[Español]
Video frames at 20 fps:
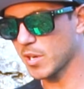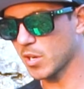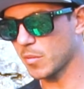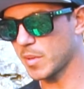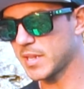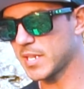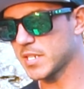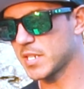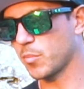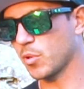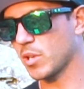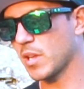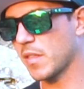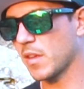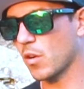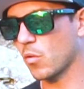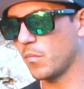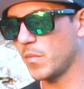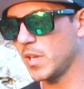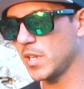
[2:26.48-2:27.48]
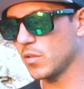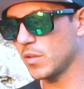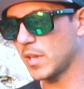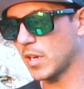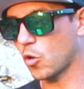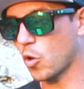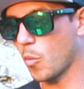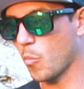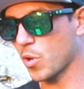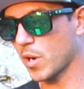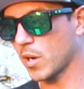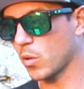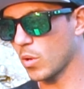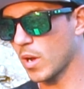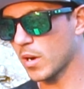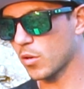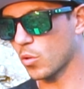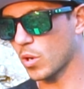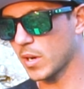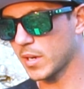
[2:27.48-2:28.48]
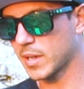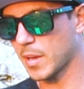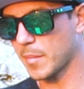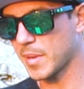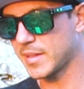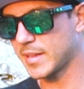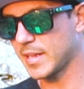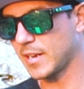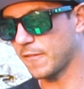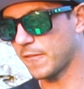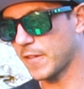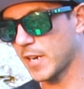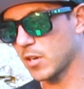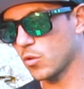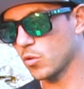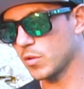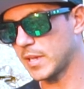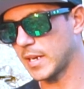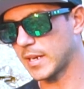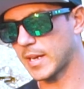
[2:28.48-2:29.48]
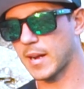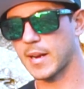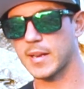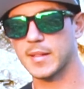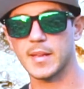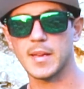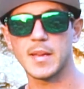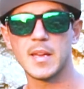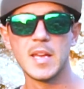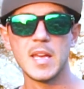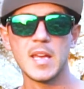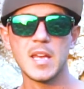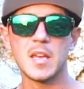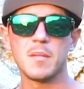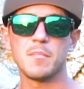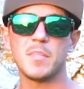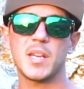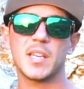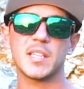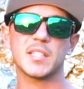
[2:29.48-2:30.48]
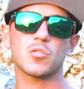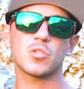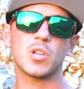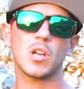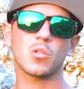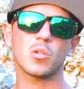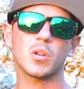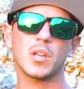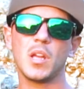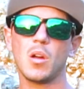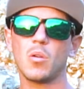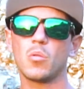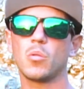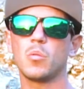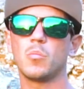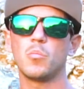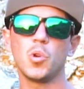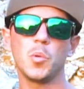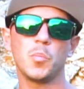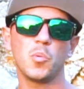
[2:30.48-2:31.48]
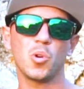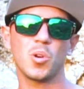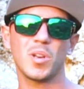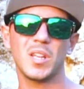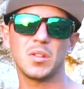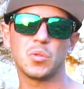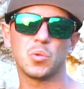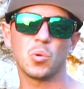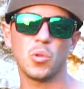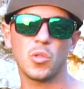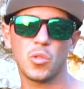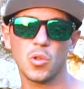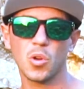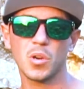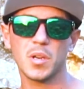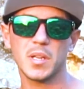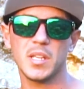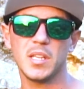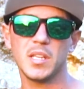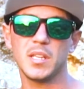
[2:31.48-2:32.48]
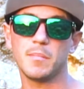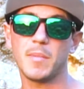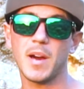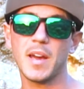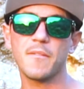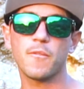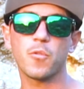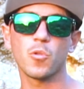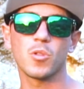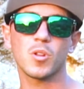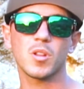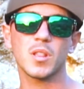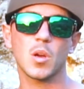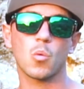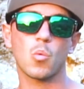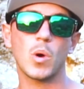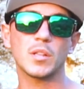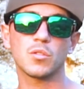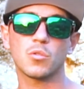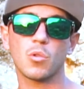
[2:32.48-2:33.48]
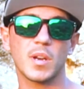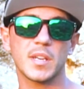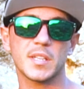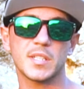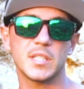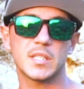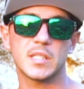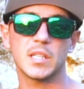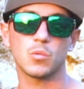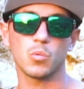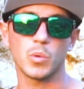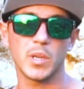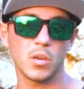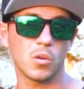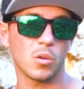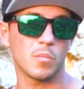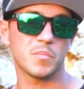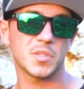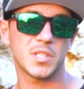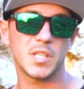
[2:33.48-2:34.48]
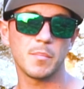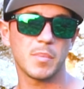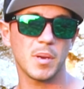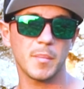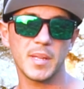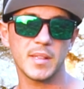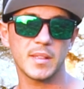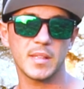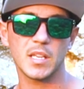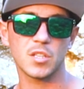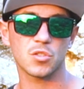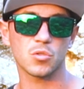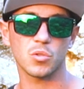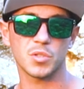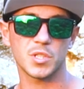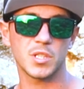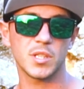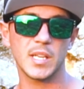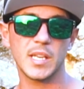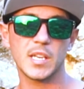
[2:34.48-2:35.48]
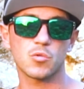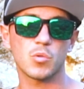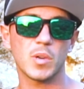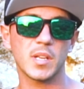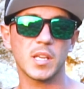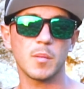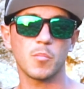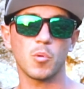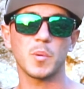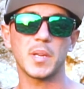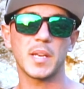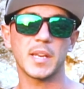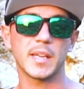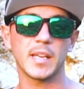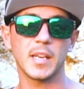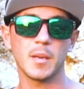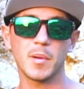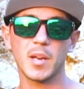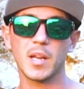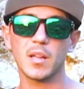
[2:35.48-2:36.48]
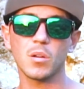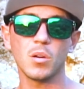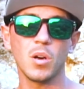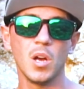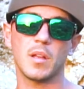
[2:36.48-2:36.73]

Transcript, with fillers: me comenta si puede hacer un vídeo de cómo regular correctamente el freno del carrete. Bien, esto es algo que yo hago muy por intuición y va en función de cuánto resiste tu hilo. Simplemente eso, si tienes un equipo bien equilibrado,